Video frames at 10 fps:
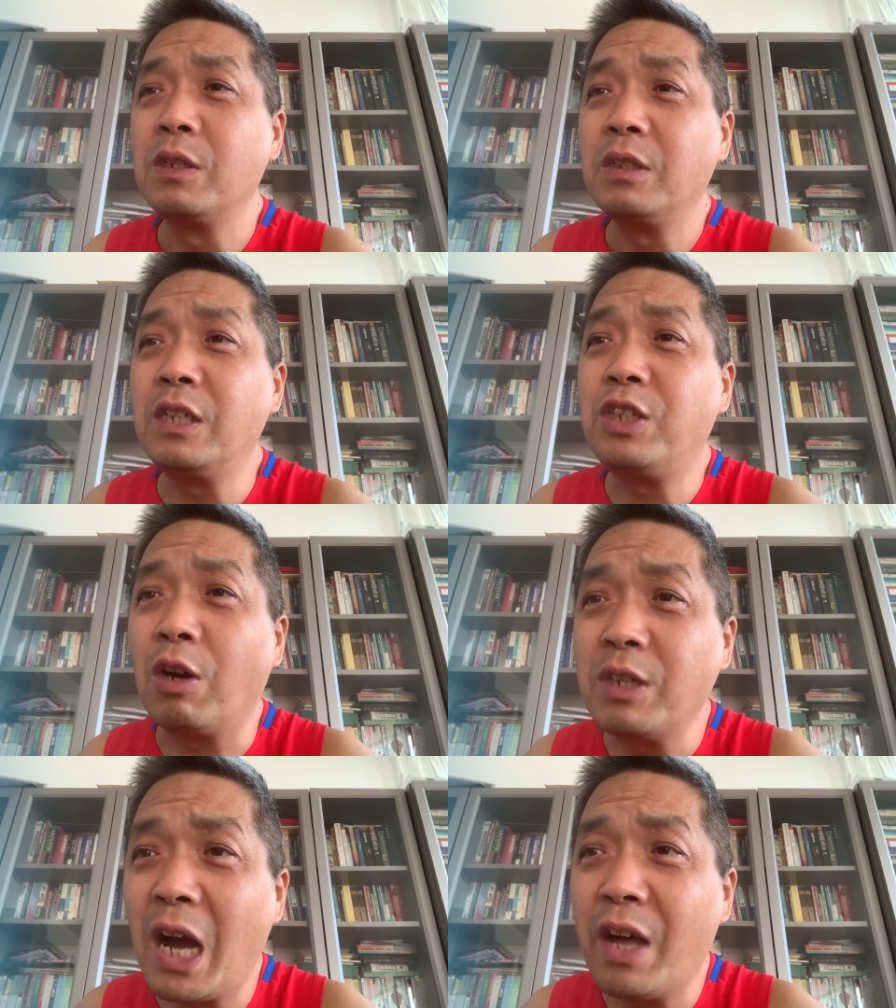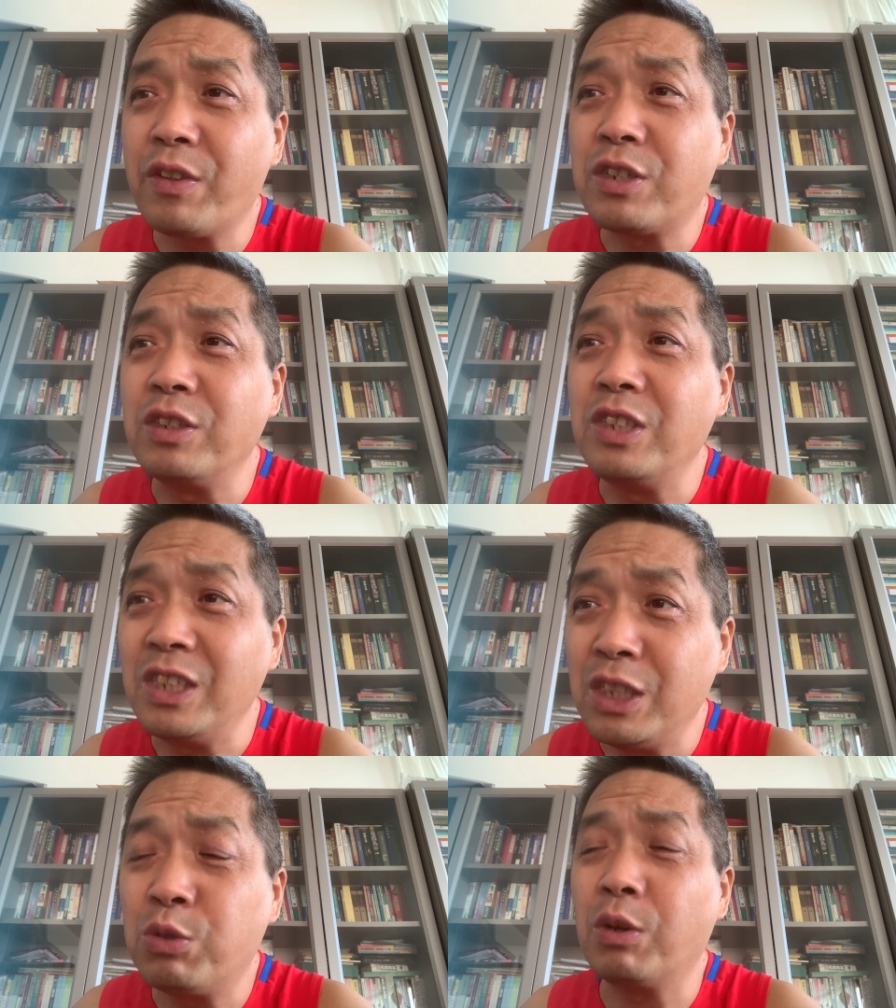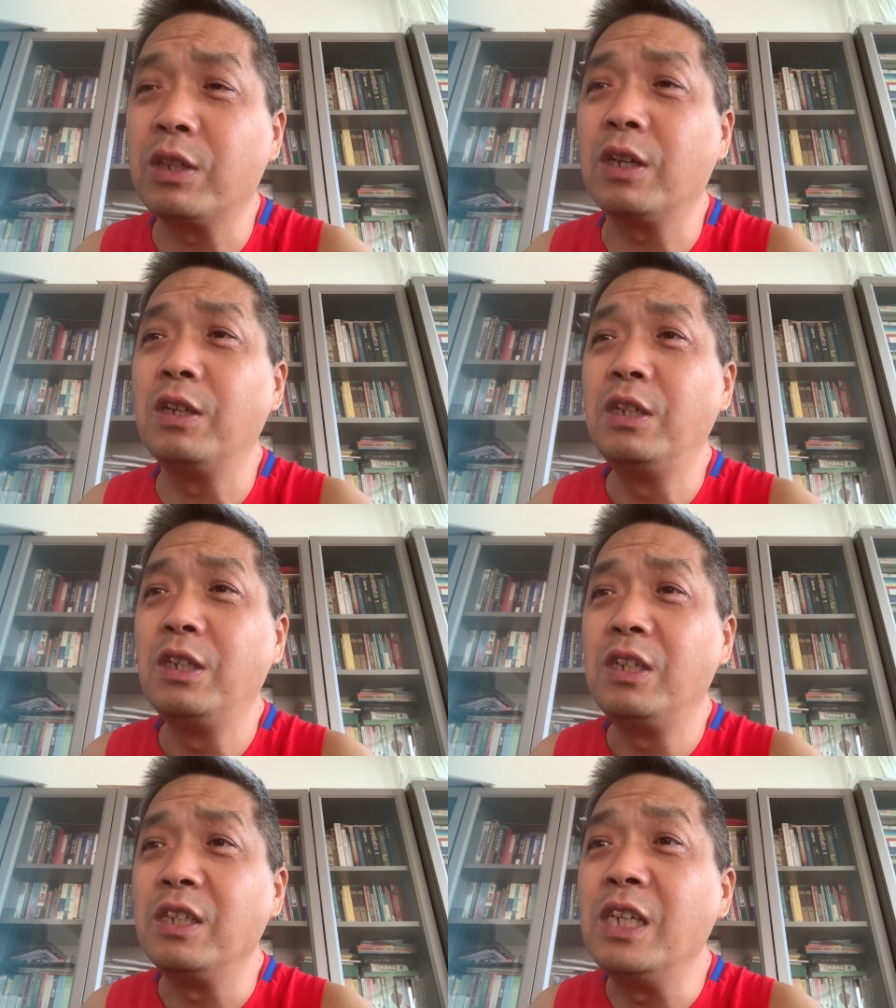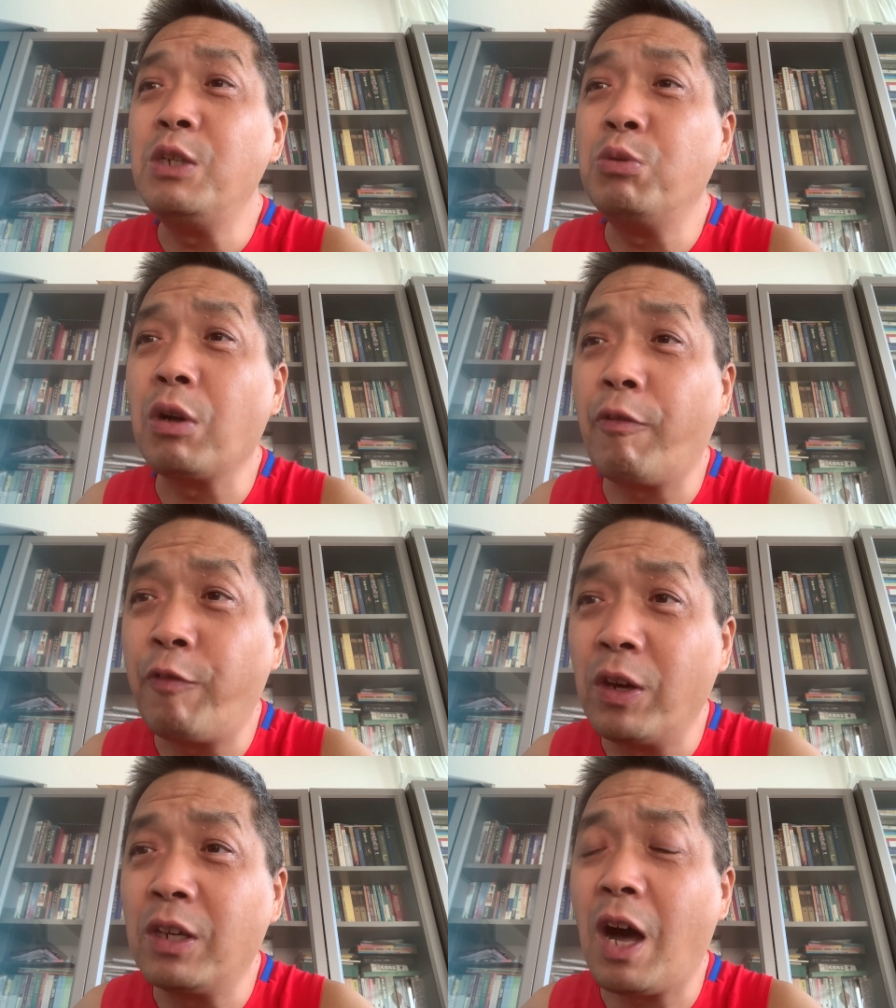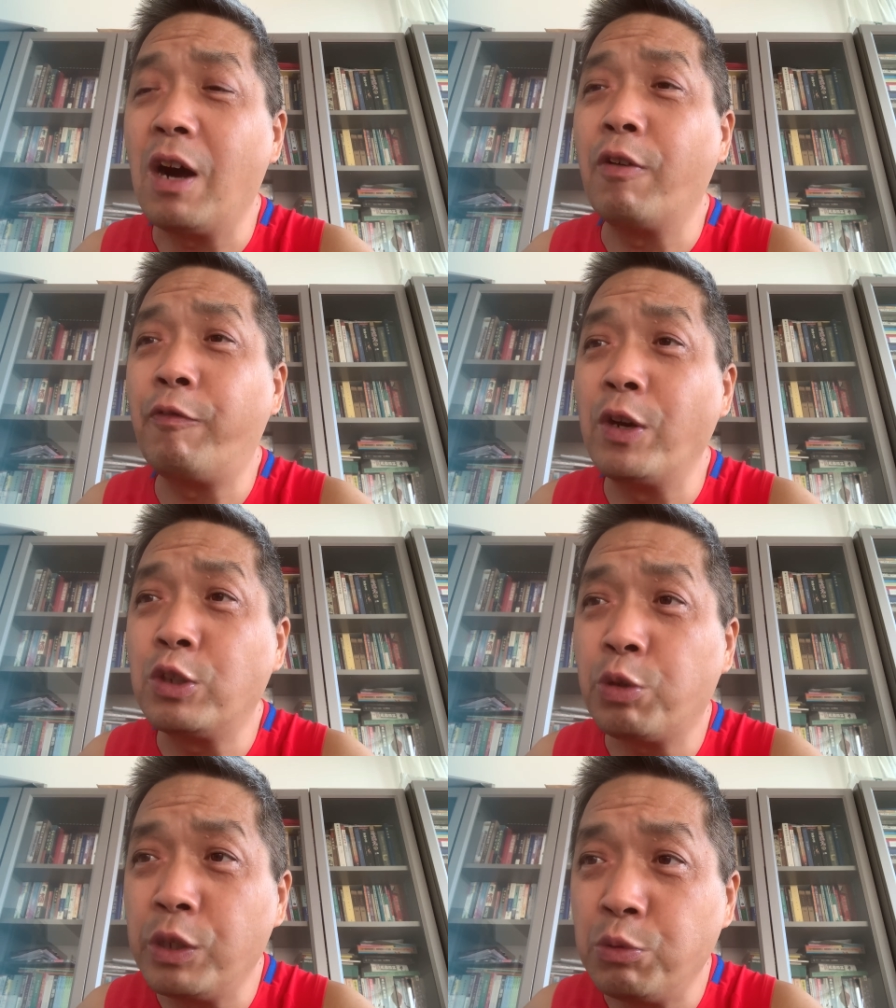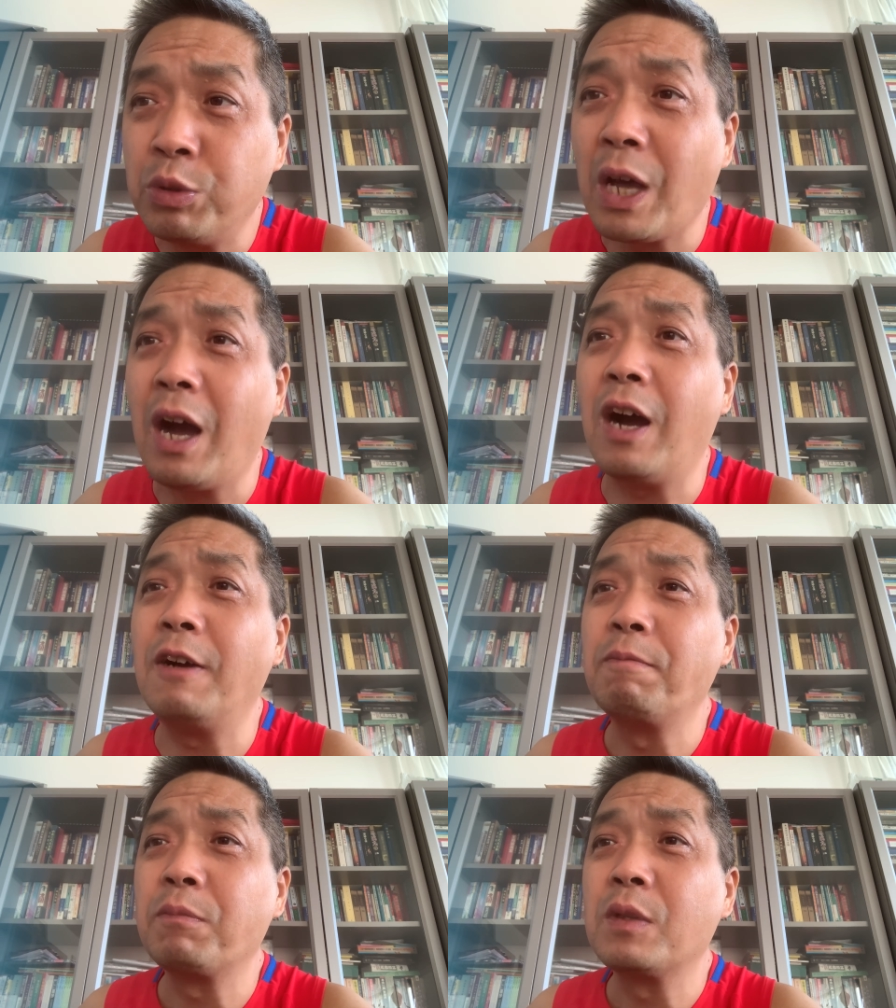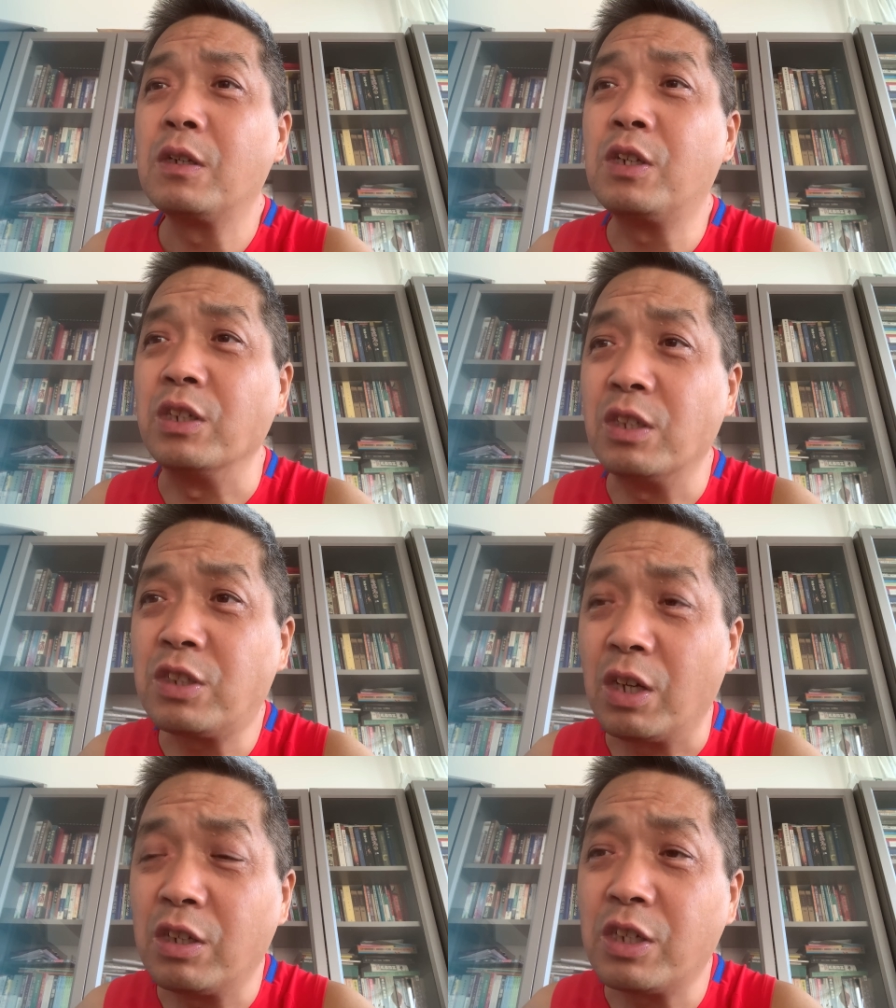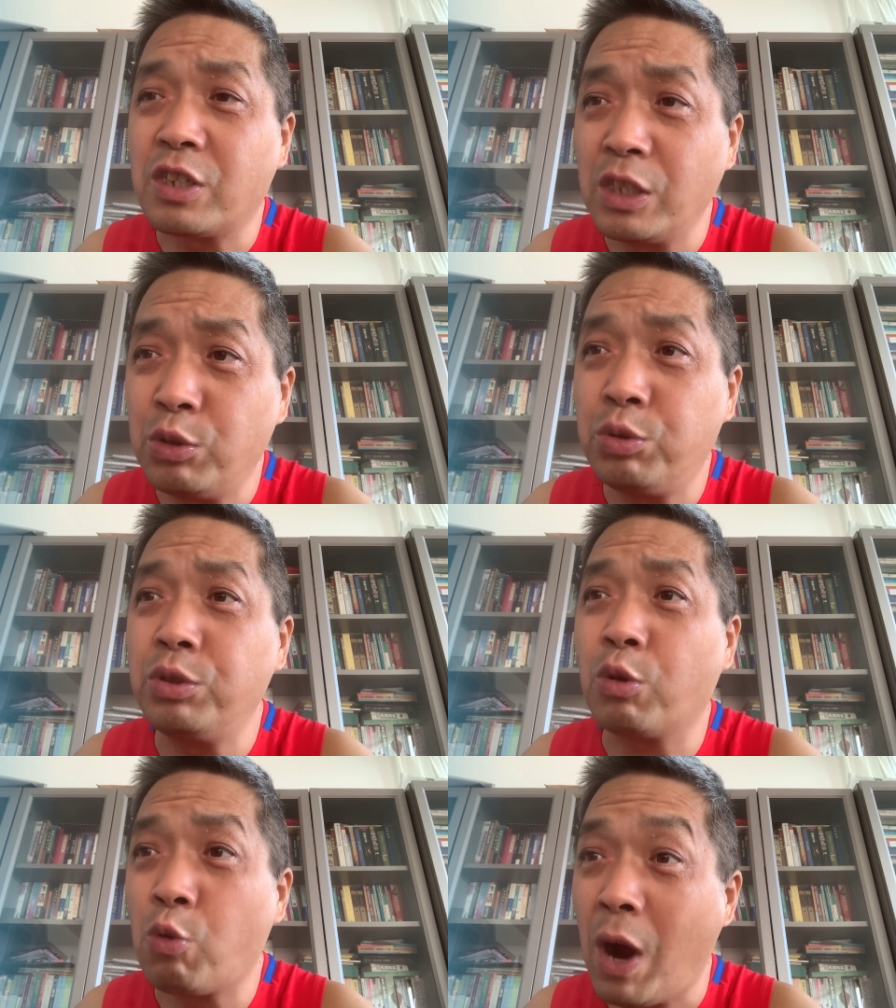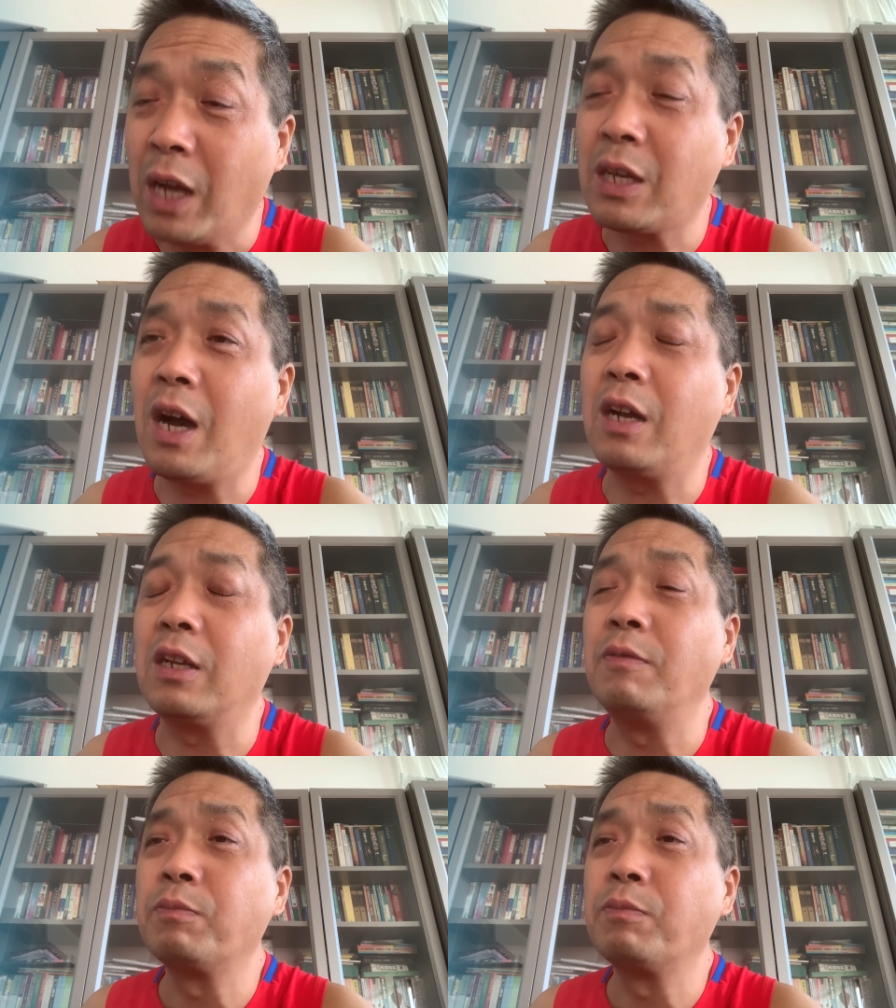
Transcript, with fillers: 那脚丫子是泥做的，一遇到风浪、风吹雨打，可能整个身躯就垮塌了，